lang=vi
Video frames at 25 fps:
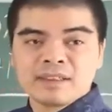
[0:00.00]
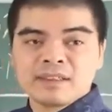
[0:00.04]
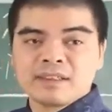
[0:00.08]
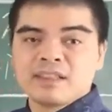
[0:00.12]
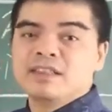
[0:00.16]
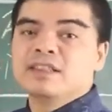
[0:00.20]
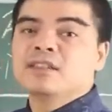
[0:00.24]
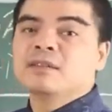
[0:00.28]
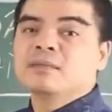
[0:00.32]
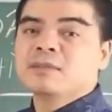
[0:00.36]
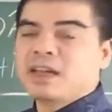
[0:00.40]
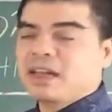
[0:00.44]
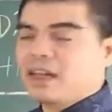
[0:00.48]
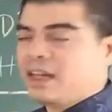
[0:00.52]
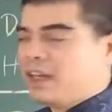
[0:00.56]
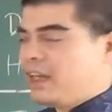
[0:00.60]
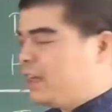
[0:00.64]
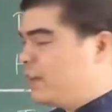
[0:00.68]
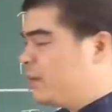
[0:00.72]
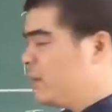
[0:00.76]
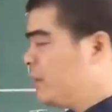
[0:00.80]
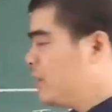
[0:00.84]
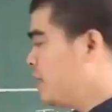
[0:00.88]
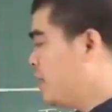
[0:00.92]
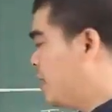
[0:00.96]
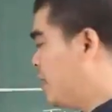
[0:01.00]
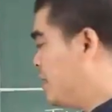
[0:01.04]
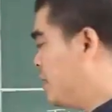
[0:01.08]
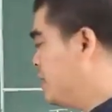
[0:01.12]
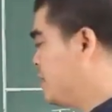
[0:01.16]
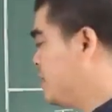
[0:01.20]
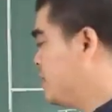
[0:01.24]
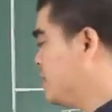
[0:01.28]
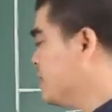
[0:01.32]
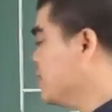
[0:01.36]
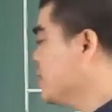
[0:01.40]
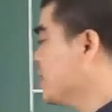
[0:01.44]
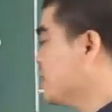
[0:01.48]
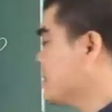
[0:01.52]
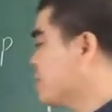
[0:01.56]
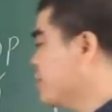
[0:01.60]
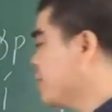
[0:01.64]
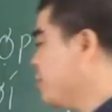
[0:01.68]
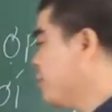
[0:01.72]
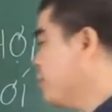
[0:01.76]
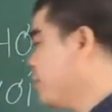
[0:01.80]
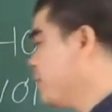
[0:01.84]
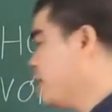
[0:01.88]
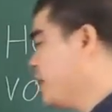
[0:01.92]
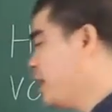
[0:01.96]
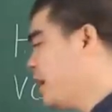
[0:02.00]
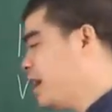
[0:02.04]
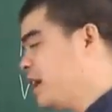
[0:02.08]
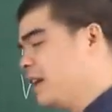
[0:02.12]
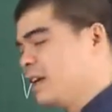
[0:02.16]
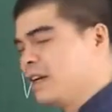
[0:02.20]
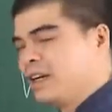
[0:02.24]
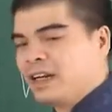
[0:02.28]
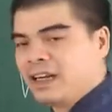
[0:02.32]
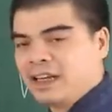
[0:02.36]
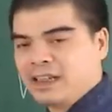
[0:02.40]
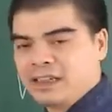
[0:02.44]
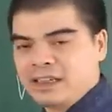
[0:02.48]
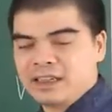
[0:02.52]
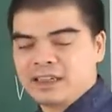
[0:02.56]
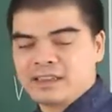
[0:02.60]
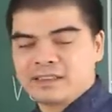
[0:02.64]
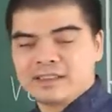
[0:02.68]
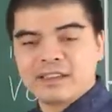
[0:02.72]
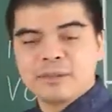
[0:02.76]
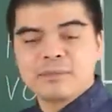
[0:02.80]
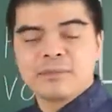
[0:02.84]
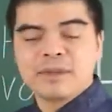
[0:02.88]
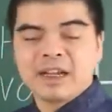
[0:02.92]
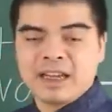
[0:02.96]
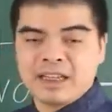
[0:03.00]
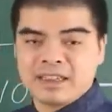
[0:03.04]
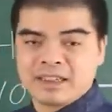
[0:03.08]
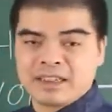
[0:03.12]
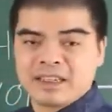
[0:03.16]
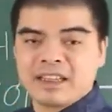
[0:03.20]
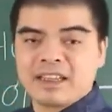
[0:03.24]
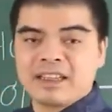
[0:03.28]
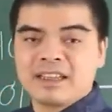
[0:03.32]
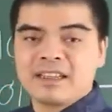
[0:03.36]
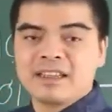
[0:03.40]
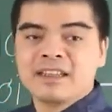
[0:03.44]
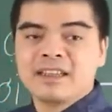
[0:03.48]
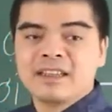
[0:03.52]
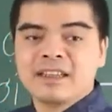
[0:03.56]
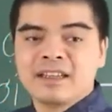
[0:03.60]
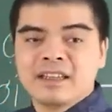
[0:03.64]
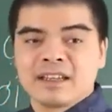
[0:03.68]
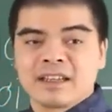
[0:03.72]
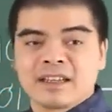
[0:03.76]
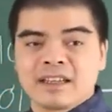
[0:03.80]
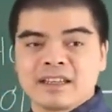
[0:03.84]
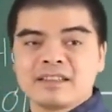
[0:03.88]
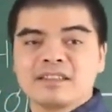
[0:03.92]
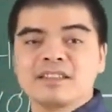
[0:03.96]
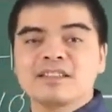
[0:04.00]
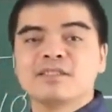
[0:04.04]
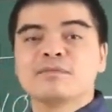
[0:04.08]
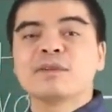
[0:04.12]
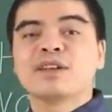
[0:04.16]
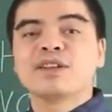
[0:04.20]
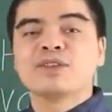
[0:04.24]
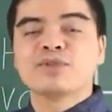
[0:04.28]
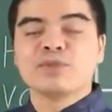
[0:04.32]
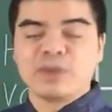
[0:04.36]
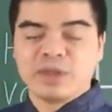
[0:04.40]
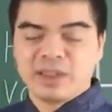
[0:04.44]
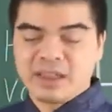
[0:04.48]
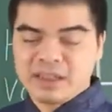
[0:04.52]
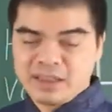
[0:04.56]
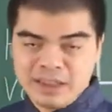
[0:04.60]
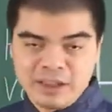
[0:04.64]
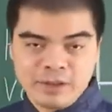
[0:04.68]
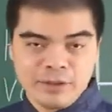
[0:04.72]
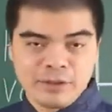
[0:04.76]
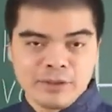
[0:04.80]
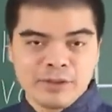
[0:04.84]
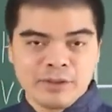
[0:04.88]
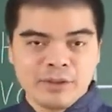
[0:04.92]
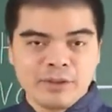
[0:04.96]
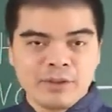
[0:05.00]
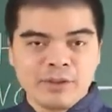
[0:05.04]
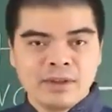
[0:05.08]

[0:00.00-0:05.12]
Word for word: thế nhưng mà nó ẩn chứa đằng sau hàng ngàn hàng trăm ngàn cái cái sự may rủi khác nhau